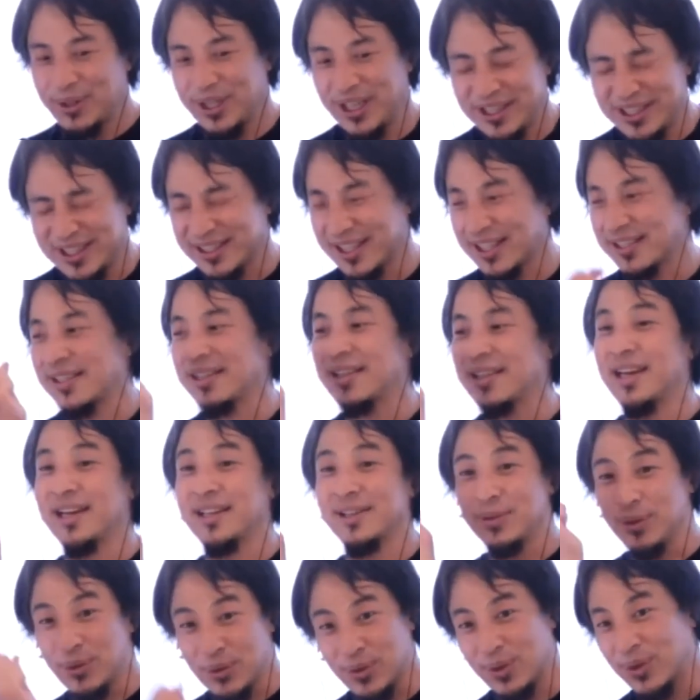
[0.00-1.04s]
れて刺さない
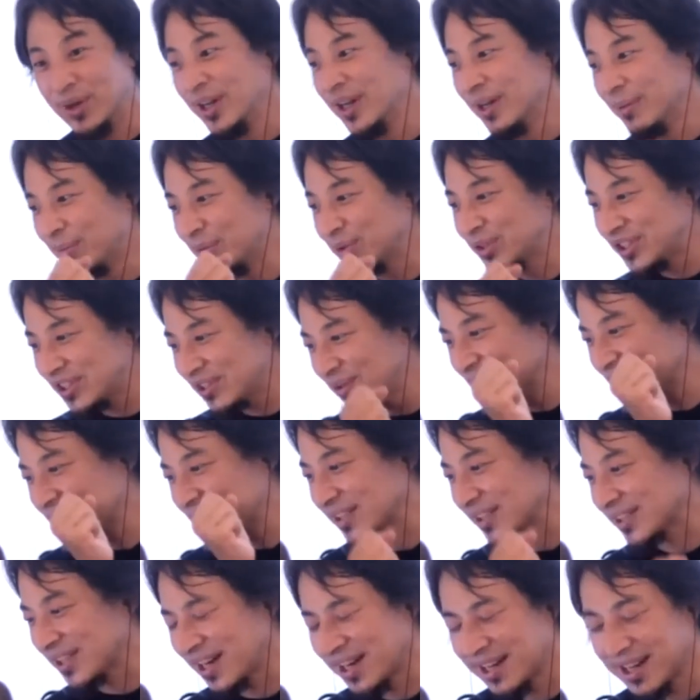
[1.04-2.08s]
と、もちろん
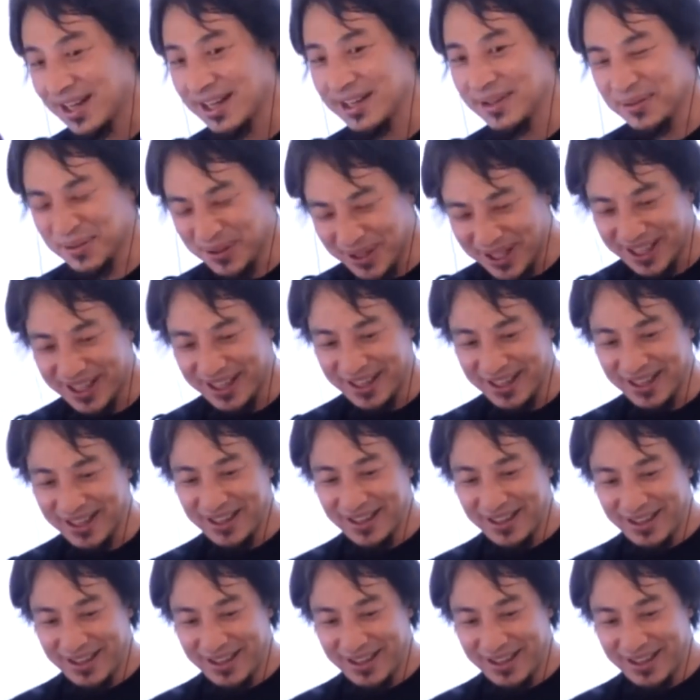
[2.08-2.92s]
刺さらないので、